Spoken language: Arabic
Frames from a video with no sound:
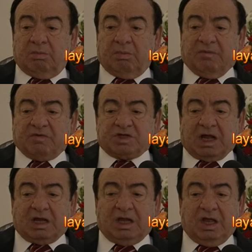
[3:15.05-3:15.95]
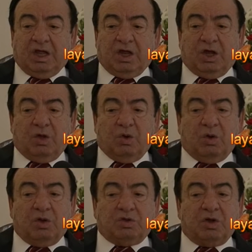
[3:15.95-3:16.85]
ما في شك انه
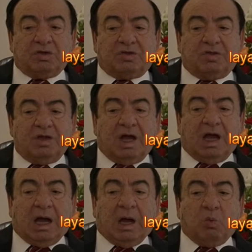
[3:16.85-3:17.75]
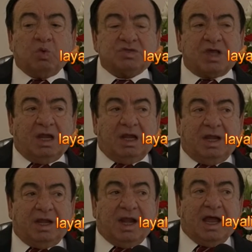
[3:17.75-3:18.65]
قدرت اوصل
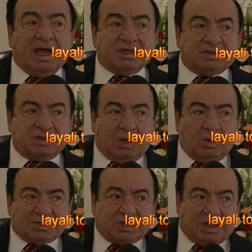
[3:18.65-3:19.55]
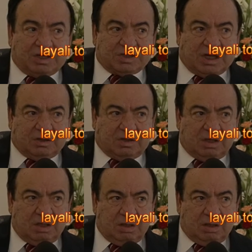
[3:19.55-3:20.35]
للناس اوصل رسالتي